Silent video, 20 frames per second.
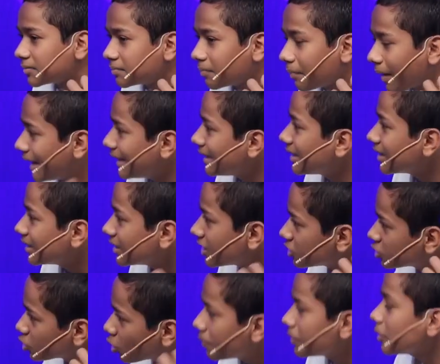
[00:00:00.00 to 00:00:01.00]
माइंड uh, के अंदर
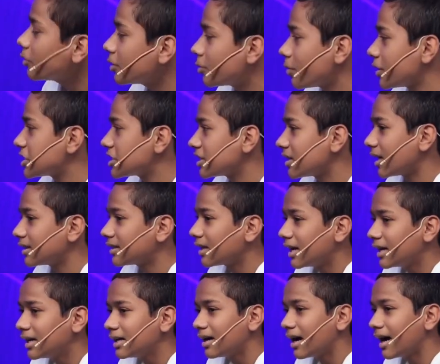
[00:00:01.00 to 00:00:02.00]
जो भी कोई क्वेश्चन आता
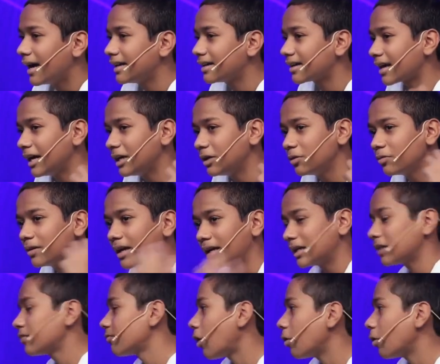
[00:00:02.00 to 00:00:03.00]
है आई ट्राई टू गेट इट